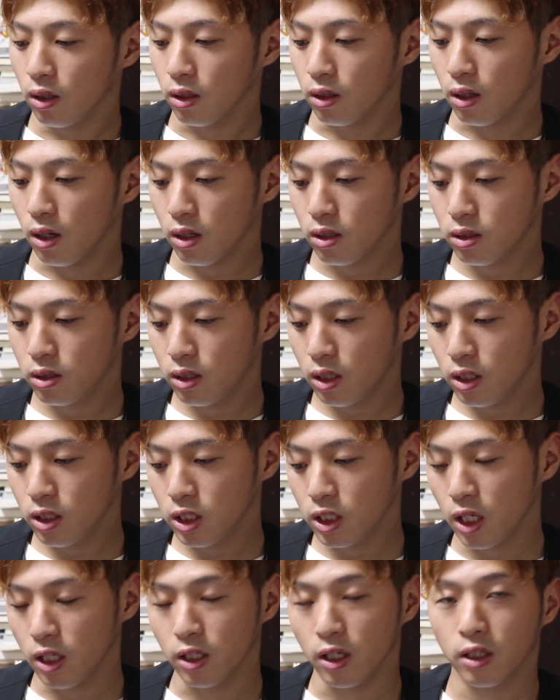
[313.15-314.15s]
学生
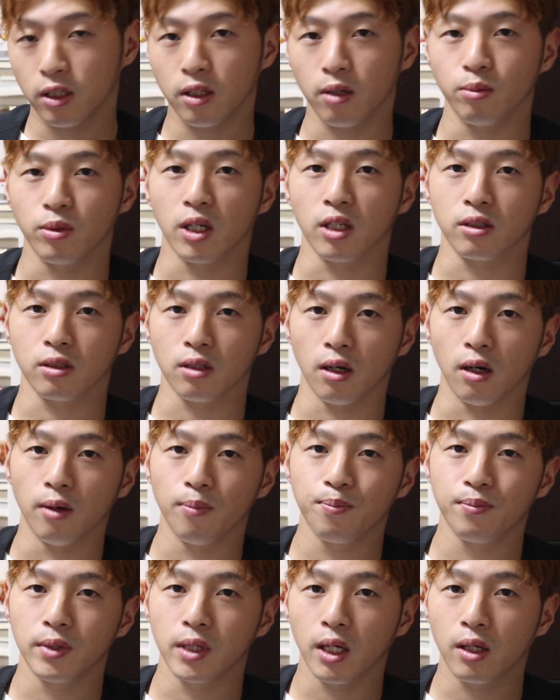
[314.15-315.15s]
時代にやってた部活か
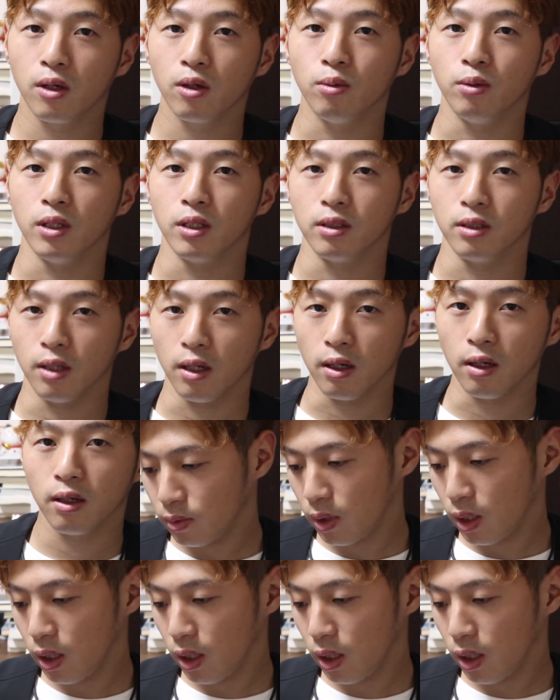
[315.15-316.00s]
野球部ですね